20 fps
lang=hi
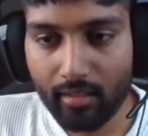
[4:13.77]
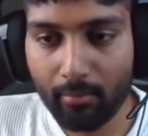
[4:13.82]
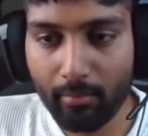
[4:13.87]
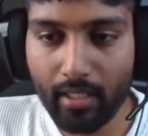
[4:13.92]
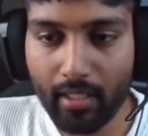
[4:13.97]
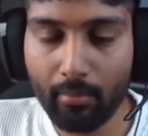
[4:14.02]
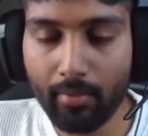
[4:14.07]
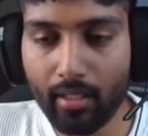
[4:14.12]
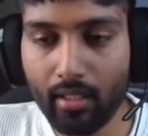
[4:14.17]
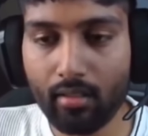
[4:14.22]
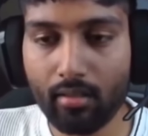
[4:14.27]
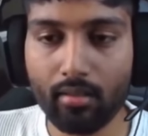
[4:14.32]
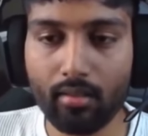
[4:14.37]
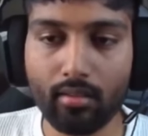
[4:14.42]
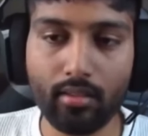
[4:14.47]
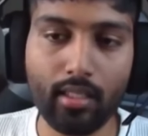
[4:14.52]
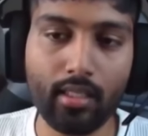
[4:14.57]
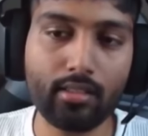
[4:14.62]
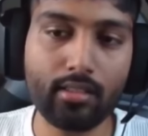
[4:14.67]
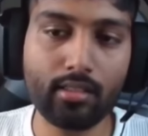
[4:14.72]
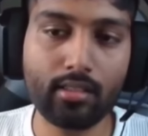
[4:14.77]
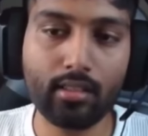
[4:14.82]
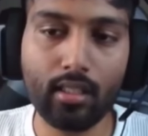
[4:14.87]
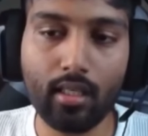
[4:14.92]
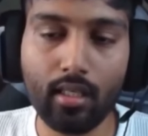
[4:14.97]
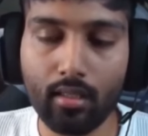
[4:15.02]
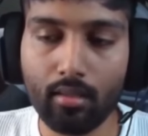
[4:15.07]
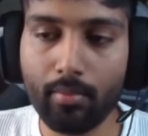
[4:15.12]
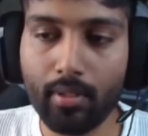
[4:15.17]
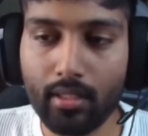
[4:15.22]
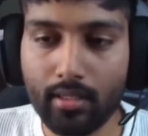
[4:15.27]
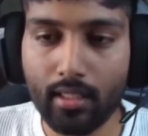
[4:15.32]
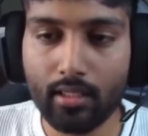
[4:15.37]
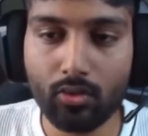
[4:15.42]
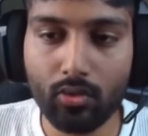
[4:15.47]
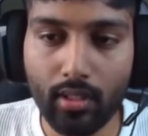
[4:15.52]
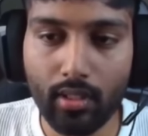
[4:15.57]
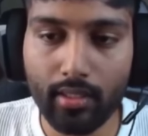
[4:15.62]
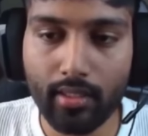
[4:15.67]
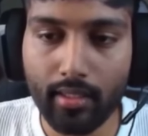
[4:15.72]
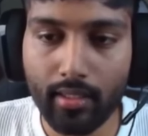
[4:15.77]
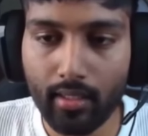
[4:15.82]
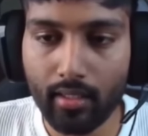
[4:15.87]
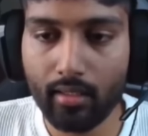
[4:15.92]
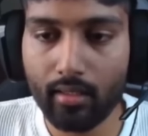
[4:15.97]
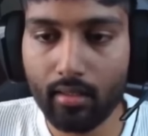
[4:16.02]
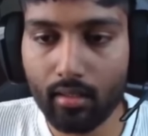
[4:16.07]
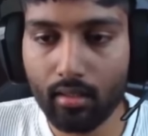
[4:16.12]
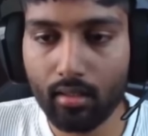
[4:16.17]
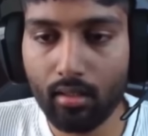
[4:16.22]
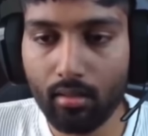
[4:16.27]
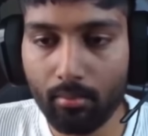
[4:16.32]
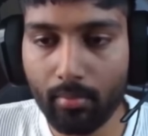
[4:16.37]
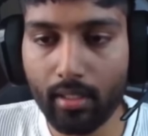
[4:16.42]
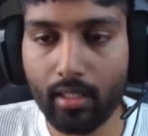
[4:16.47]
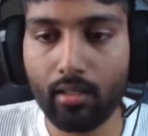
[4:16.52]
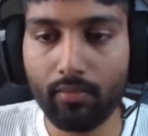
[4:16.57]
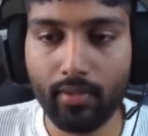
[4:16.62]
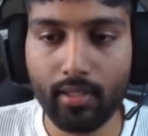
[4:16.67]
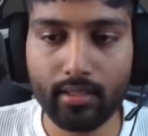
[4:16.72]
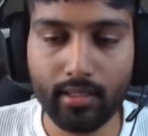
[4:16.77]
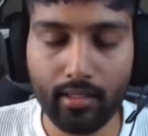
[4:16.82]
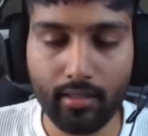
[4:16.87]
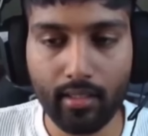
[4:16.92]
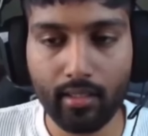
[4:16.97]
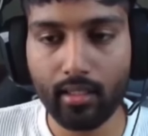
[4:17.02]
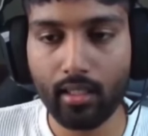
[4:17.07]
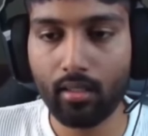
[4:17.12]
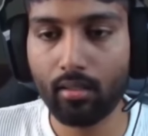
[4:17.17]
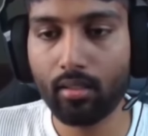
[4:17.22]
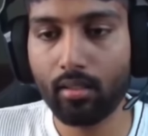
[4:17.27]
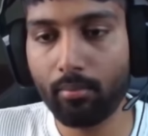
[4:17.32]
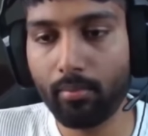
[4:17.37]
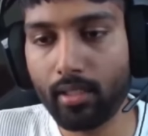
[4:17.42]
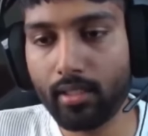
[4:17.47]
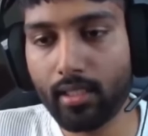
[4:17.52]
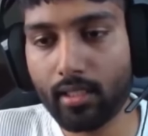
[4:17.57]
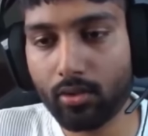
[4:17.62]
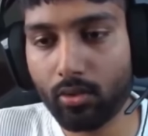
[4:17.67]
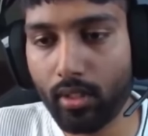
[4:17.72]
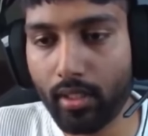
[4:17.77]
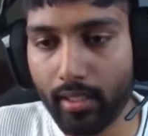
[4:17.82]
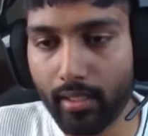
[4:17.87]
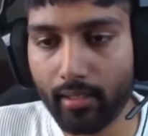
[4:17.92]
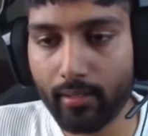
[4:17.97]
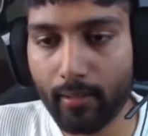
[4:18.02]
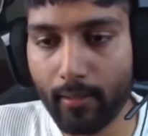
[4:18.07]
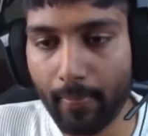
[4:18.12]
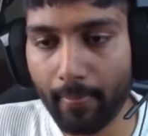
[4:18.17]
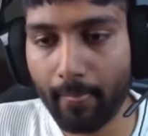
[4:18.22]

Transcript: मेरा मेन यही चीज़ था बी को लेकर कि मैं काफ़ी एक्साइटेड था बी को लेकर